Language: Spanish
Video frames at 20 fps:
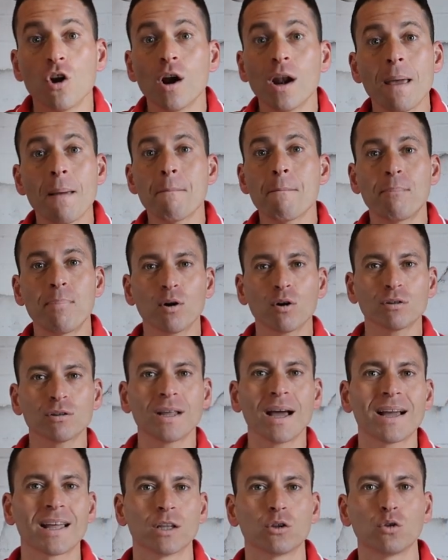No le
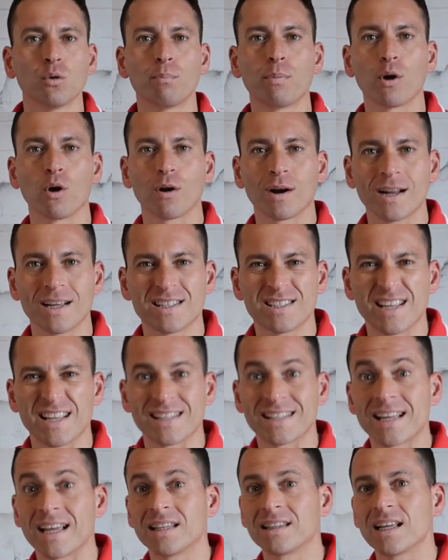importa que tú
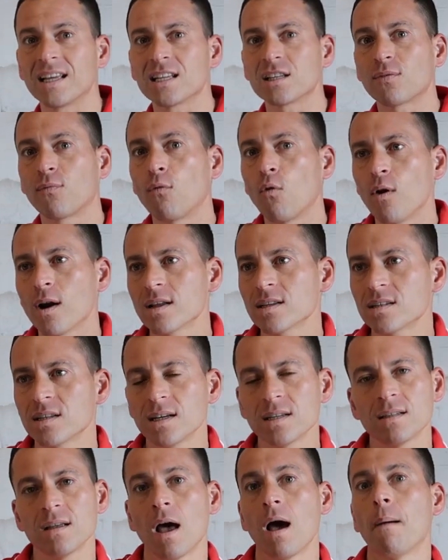progreses, que te
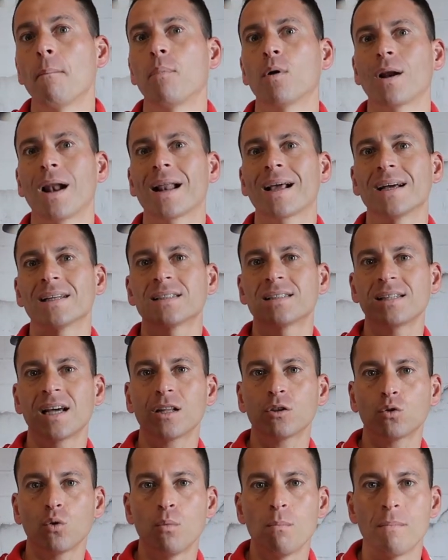esfuerces por
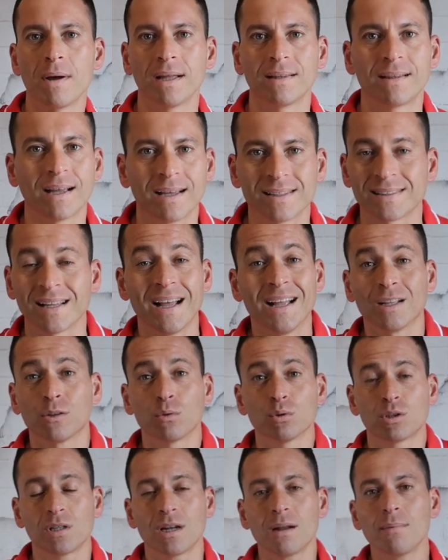alcanzar tus metas.
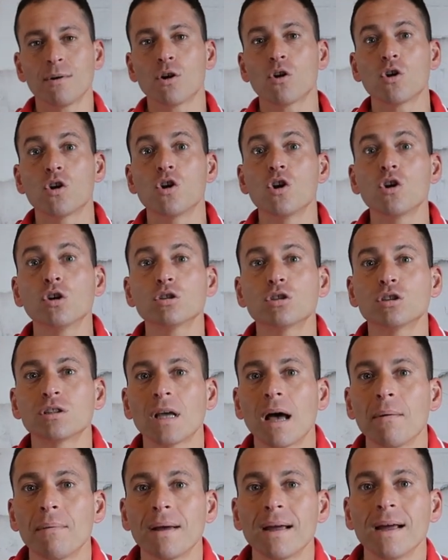Tu cerebro no
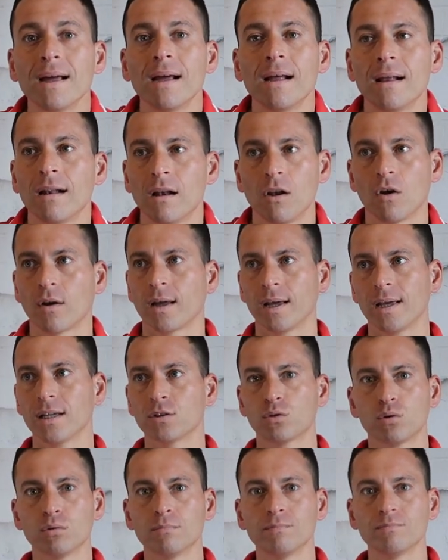sabe lo que
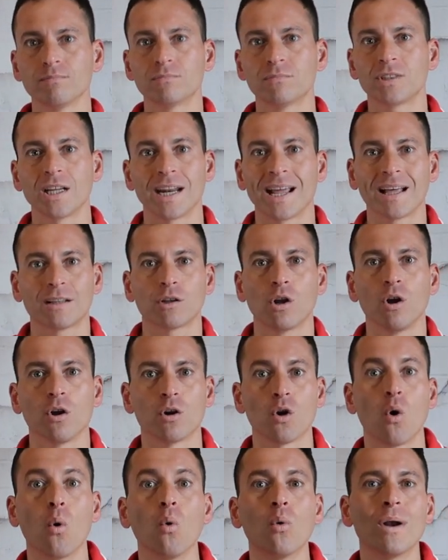es un
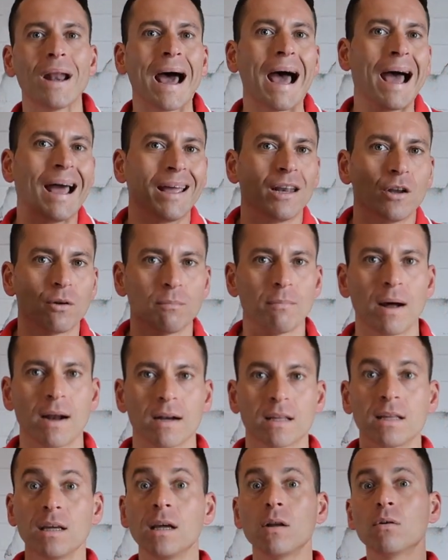triatlón, un
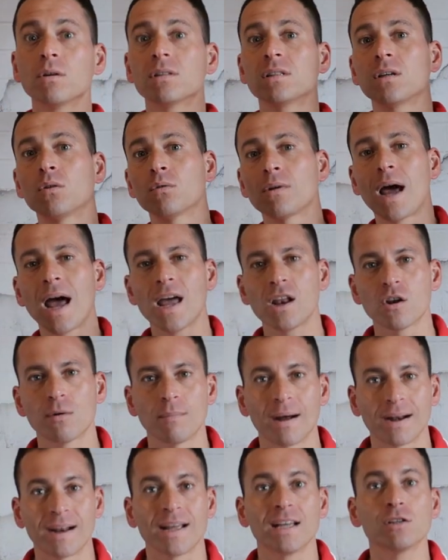Ironman. Quiero ser un
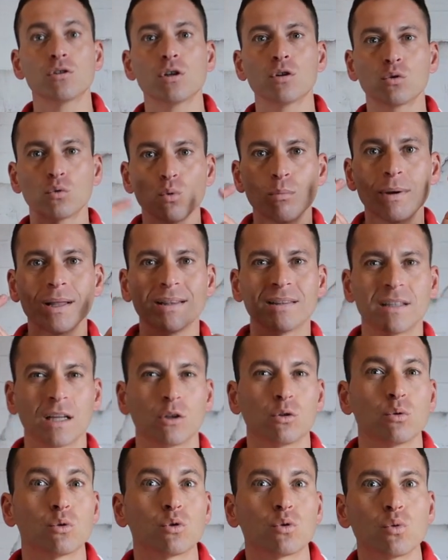Ironman. Eso es tu
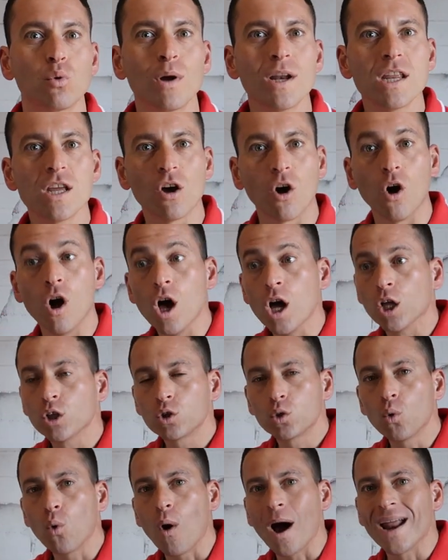mente, tu sueño,
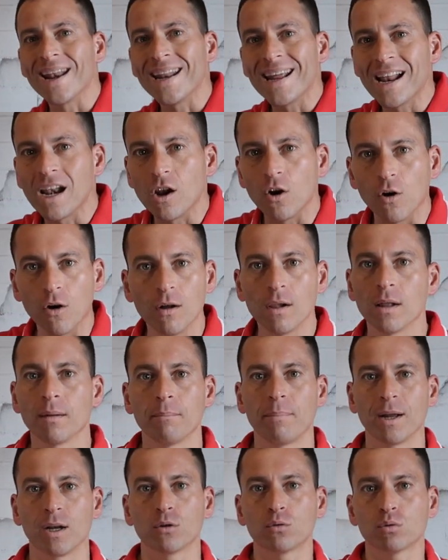tu anhelo
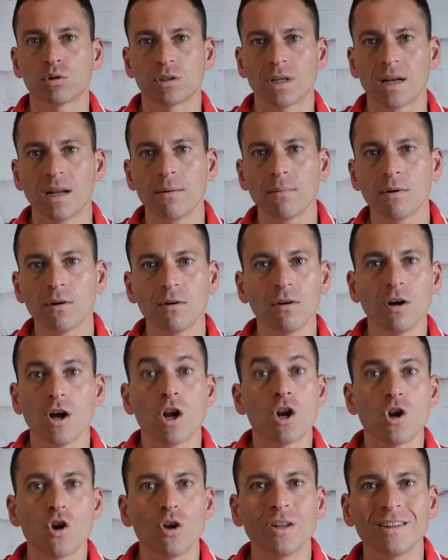pero tu cerebro
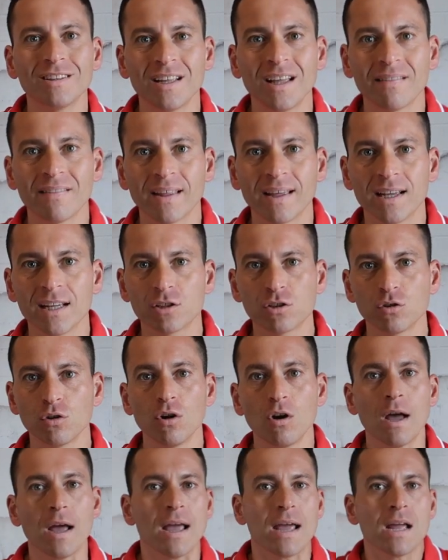no entiende
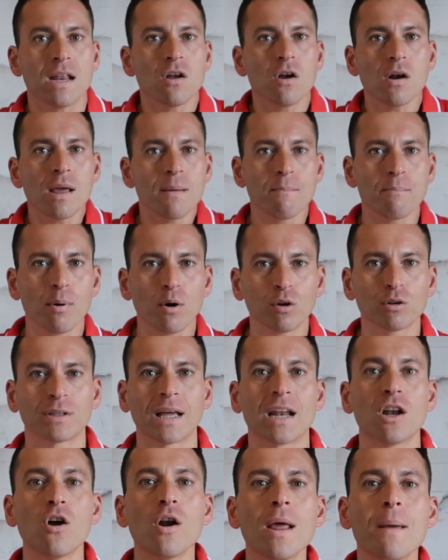eso y no le
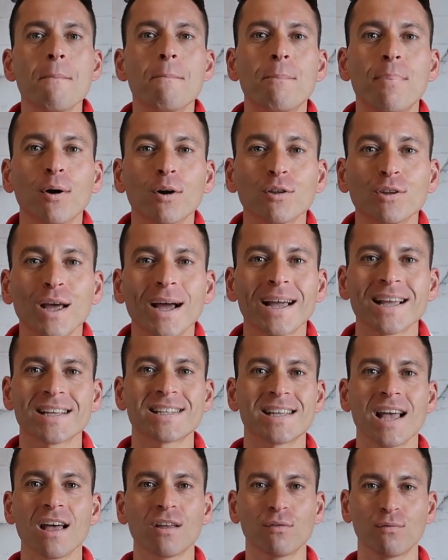importa, no le importa que
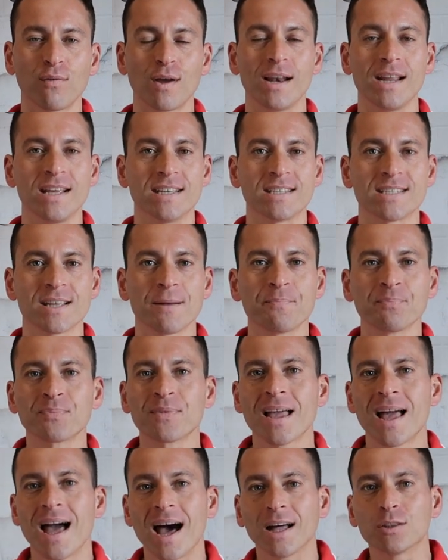seas feliz.
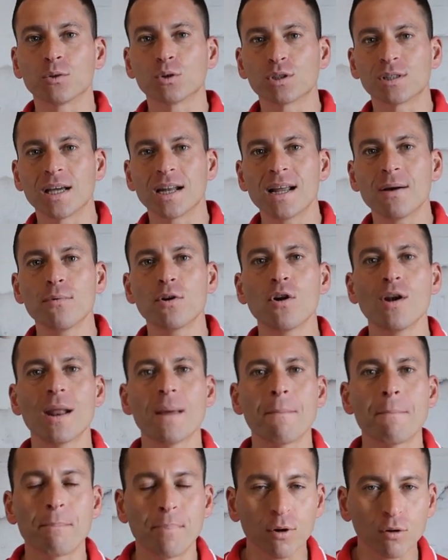A tu cerebro le
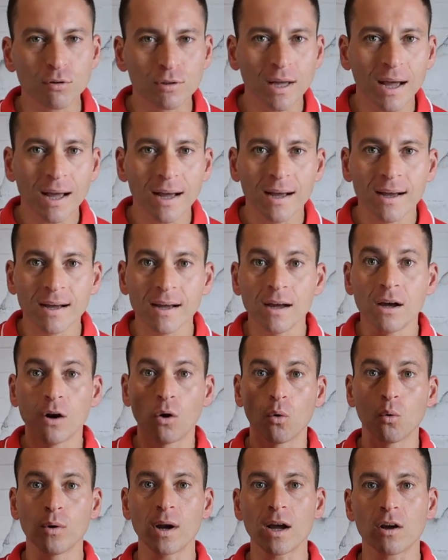importa
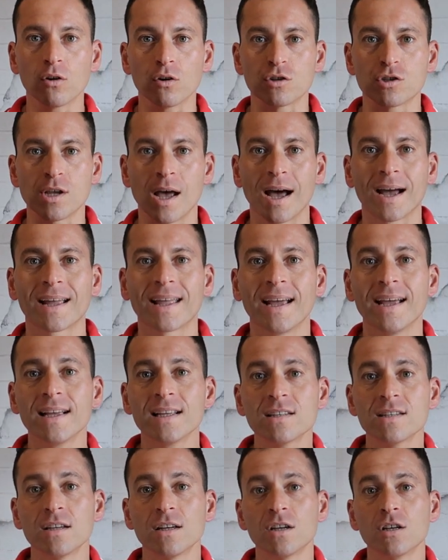una cosa, que
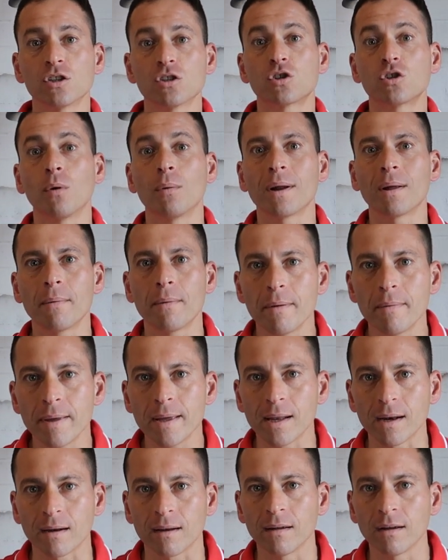es
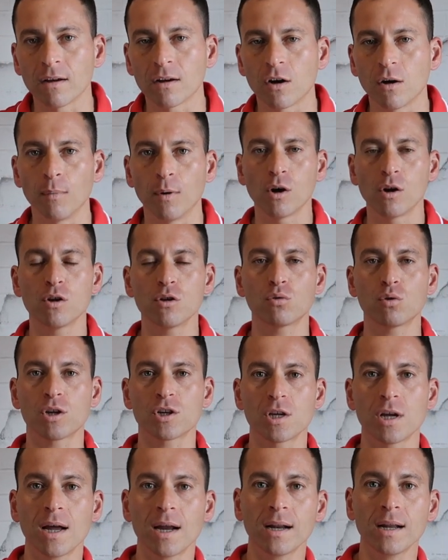sobrevivir, como lo hizo
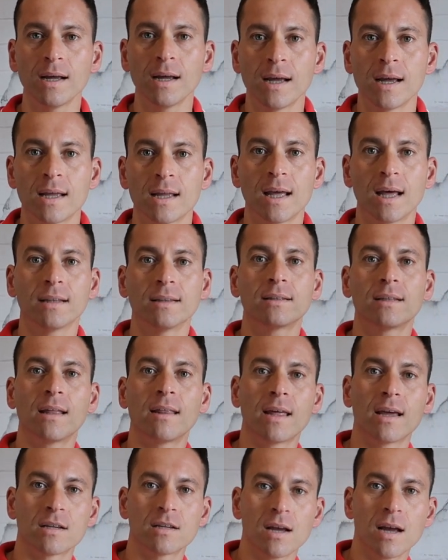ayer y
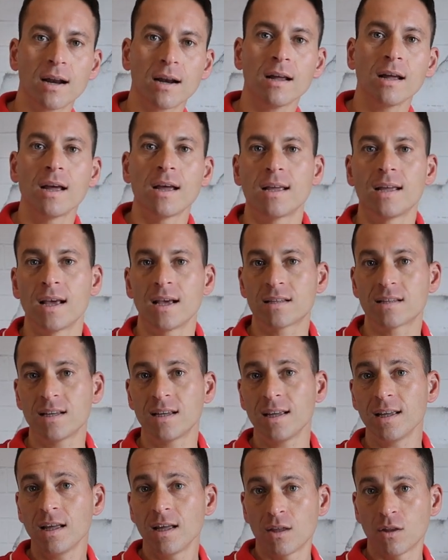antes de ayer y
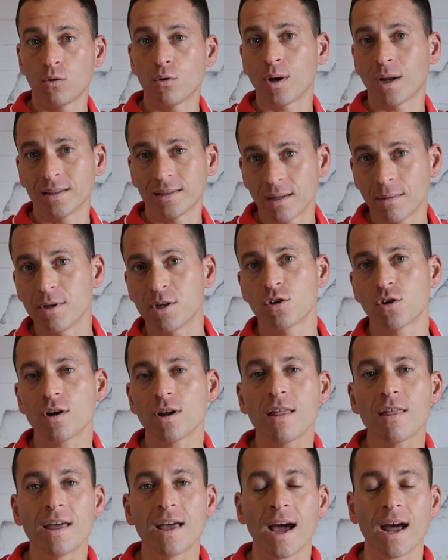así durante
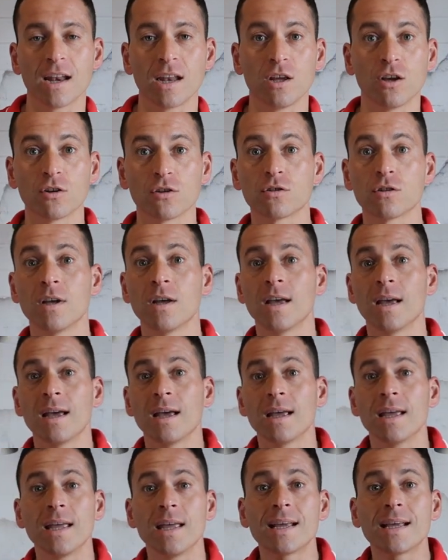millones de años.
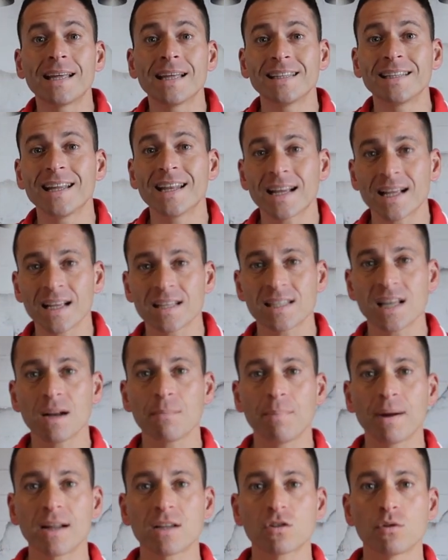¿Y qué tiene que
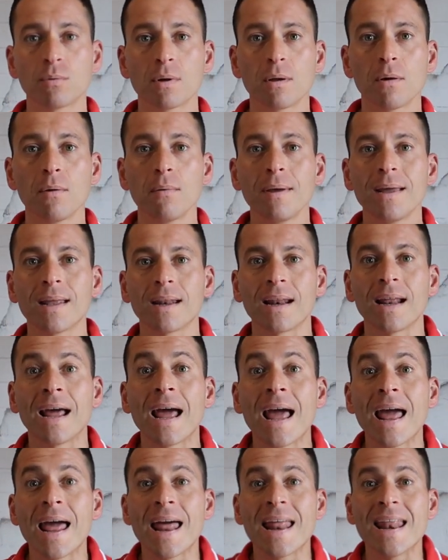hacer para sobrevivir?